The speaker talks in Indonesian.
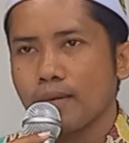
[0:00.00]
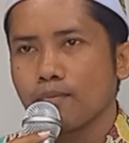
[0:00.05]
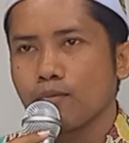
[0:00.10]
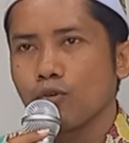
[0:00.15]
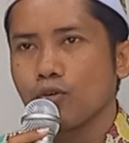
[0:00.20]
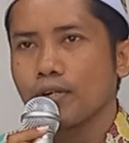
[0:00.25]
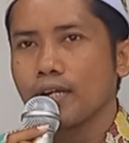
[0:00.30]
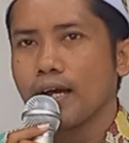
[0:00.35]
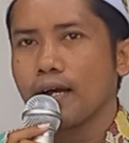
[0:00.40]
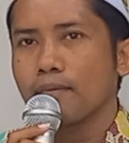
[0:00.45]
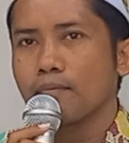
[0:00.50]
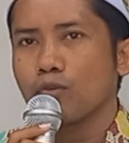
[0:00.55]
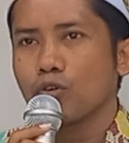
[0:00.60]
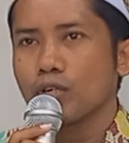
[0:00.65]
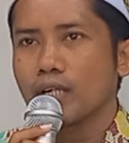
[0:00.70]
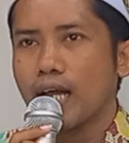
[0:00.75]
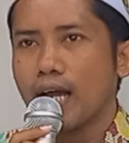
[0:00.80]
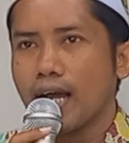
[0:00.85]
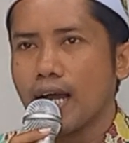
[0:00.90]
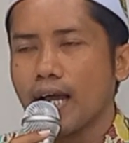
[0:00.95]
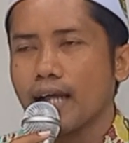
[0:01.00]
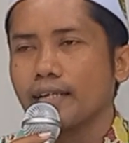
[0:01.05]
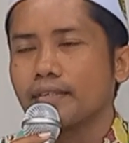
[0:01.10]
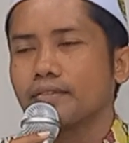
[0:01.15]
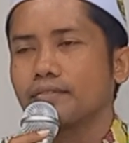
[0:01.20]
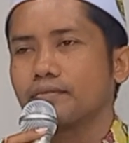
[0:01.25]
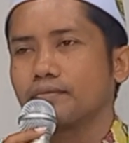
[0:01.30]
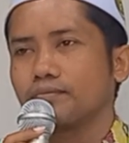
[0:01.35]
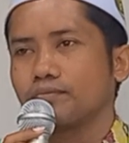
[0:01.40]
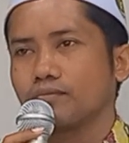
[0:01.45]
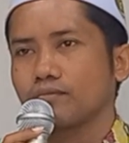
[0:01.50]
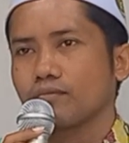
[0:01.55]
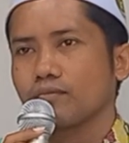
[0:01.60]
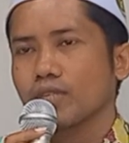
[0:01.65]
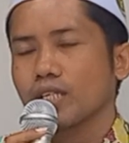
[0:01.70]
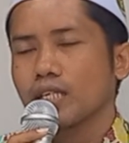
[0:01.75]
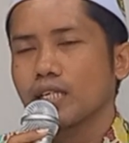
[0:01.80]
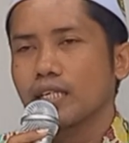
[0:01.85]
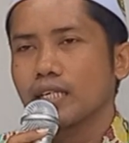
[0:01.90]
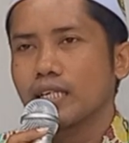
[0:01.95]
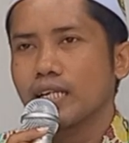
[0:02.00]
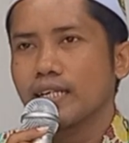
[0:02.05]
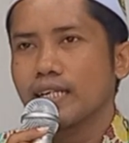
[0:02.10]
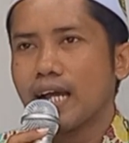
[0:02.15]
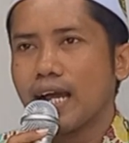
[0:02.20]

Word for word: mudah-mudahan di